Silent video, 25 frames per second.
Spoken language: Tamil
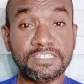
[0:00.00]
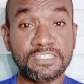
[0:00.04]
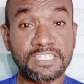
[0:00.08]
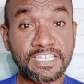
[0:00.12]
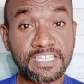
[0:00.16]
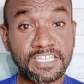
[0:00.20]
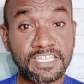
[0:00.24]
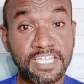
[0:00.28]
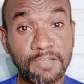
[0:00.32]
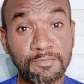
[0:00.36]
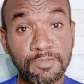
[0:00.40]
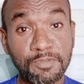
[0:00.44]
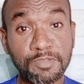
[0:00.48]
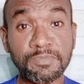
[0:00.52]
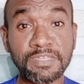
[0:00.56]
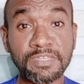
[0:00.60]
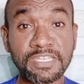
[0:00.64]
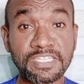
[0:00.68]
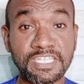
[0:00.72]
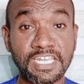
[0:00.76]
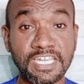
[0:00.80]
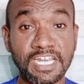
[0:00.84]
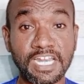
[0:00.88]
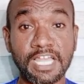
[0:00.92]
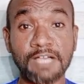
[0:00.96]
தெரியாமலும்
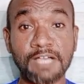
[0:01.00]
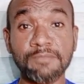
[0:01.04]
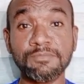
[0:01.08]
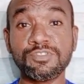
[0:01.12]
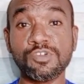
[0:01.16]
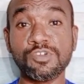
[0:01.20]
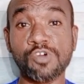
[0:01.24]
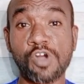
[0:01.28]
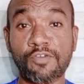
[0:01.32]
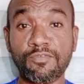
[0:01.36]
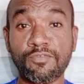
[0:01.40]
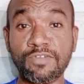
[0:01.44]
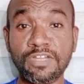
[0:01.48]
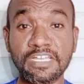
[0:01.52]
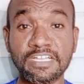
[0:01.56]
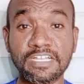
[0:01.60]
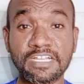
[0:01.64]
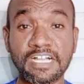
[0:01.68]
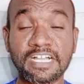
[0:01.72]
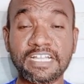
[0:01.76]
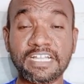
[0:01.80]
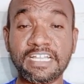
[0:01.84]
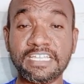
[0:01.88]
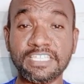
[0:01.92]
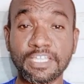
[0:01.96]
இருந்திருக்கலாம் ஸோ
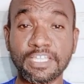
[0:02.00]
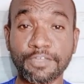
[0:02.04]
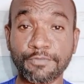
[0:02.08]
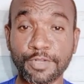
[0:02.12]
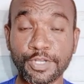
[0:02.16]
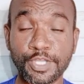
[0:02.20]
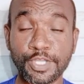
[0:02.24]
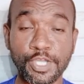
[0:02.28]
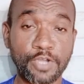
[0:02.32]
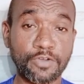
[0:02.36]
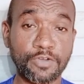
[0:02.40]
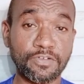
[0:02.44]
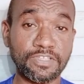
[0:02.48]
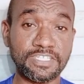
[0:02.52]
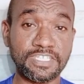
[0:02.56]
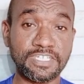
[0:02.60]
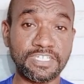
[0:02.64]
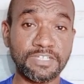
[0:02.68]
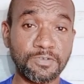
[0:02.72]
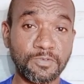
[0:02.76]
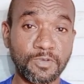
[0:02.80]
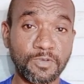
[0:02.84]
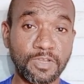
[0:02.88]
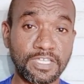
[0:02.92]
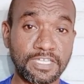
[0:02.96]
அவங்களுக்காக இந்த வீடியோ வந்து
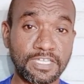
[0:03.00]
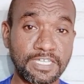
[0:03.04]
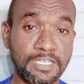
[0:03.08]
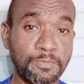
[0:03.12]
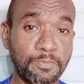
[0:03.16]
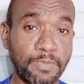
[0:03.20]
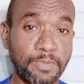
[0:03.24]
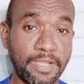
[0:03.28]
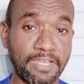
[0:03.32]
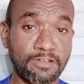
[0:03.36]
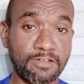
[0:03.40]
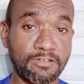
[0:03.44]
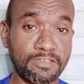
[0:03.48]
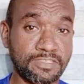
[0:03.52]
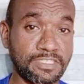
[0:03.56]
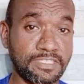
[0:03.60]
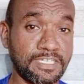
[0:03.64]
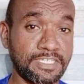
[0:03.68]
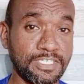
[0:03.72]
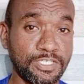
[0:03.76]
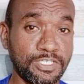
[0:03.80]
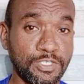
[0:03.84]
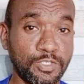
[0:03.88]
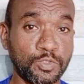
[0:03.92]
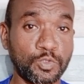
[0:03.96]
உங்களுக்கு
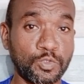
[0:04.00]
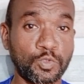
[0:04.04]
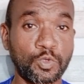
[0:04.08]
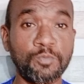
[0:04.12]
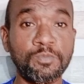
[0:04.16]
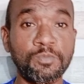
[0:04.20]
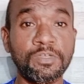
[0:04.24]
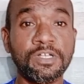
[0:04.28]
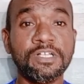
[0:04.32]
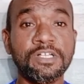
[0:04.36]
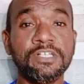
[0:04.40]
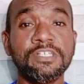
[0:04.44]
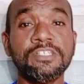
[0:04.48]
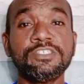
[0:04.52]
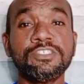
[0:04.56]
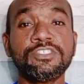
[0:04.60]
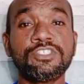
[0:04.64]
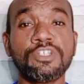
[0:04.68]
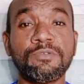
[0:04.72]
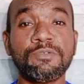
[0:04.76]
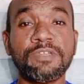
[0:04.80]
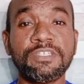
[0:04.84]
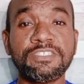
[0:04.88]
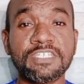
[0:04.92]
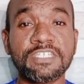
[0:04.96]
பயனுள்ளதாக இருக்கும் ஸோ
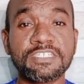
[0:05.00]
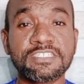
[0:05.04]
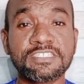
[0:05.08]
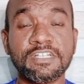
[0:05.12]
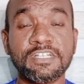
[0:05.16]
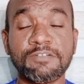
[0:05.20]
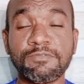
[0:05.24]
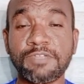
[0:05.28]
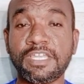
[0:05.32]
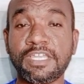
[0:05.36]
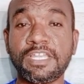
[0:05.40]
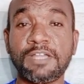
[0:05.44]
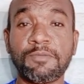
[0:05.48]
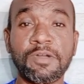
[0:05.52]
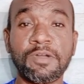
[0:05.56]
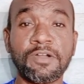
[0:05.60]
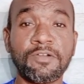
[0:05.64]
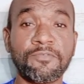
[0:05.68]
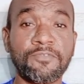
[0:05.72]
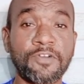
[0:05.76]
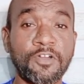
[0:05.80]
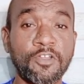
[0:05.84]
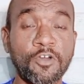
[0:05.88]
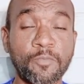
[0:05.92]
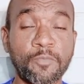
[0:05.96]
அப்படியே ஜஸ்ட் அப்படியே நம்ம
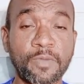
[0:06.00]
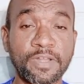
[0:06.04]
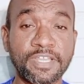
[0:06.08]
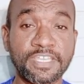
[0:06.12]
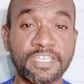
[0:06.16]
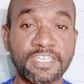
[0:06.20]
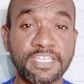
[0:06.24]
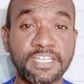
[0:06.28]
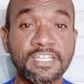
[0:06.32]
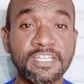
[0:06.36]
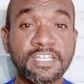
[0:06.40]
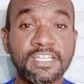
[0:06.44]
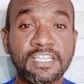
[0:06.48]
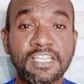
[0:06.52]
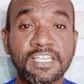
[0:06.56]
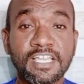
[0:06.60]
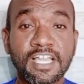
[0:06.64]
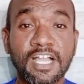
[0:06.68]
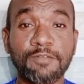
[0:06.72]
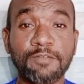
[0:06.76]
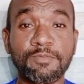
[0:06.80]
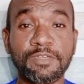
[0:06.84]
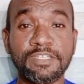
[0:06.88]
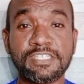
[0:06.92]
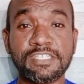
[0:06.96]
ஃபாலோ பண்ணிவிட்டு
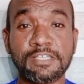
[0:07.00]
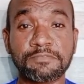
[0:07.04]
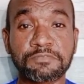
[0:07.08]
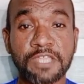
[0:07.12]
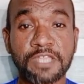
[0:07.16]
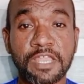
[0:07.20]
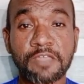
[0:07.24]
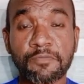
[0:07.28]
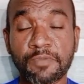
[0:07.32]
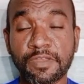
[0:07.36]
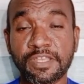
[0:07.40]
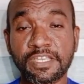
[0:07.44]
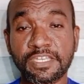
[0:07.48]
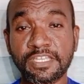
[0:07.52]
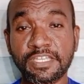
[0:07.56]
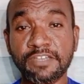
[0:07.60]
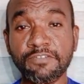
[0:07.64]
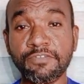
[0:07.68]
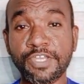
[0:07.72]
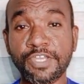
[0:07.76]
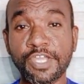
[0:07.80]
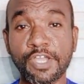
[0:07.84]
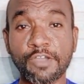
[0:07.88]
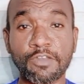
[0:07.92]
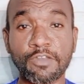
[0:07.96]
அப்படியே சப்ஸ்கிரைப் பண்ணிவிட்டு
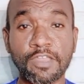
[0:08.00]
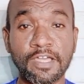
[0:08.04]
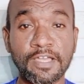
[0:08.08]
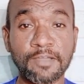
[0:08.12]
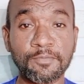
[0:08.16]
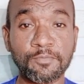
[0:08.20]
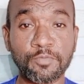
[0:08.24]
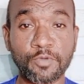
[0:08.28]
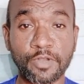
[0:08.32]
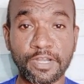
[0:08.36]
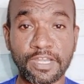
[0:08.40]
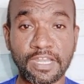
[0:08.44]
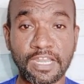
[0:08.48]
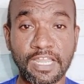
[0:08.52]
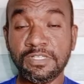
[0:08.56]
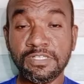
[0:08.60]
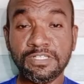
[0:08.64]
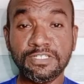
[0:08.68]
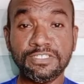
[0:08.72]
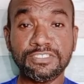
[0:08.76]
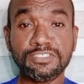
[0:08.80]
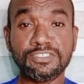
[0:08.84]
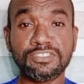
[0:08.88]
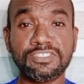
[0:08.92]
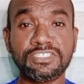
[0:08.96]
வீடியோக்குள்ளே
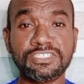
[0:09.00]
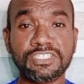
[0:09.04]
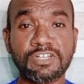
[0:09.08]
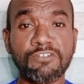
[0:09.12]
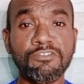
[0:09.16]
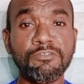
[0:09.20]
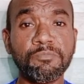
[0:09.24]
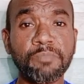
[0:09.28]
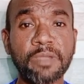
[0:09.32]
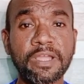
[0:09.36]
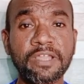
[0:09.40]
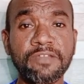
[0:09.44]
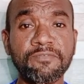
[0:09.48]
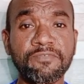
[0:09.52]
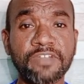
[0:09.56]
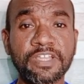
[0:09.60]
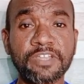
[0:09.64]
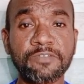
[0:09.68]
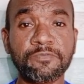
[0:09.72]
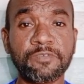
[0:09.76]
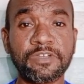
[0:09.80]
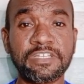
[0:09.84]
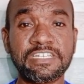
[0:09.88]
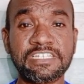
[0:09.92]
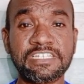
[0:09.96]
போயிடலாம் ஸோ இந்த செவன் பாயிண்ட் ஃபைவ்